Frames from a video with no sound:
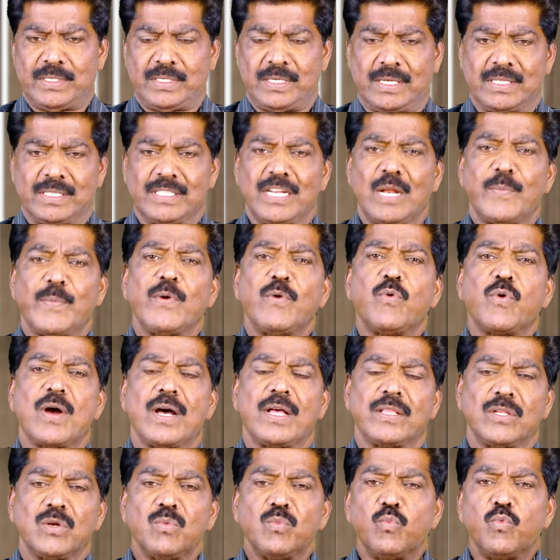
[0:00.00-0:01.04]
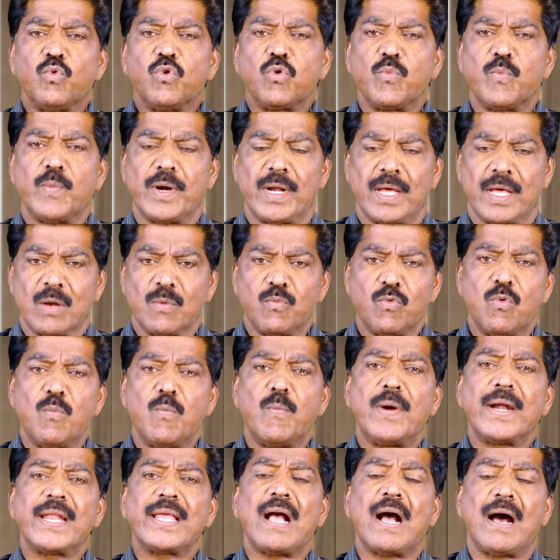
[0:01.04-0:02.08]
சர்ச்சில் போய் உட்காந்துட்டு மூணு மணி நேரம்
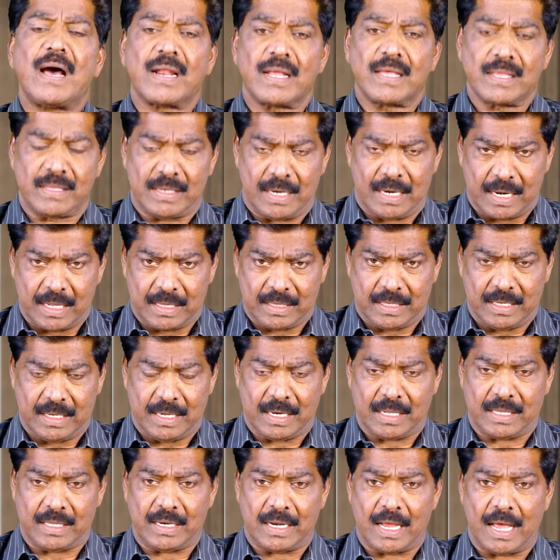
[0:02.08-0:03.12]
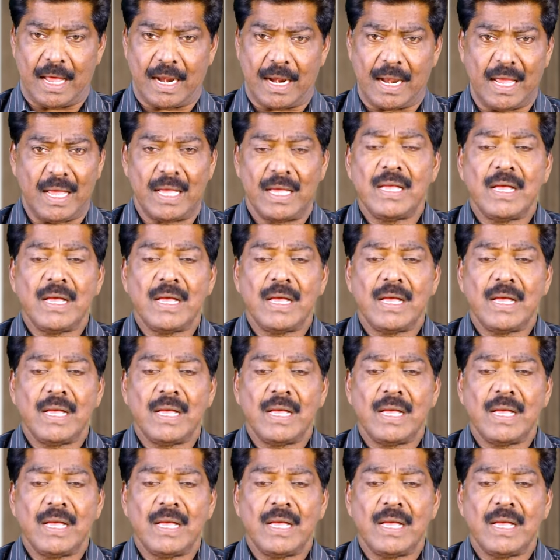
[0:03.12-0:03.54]
மும்மணி ஆராதனை நடத்துகிறதுனால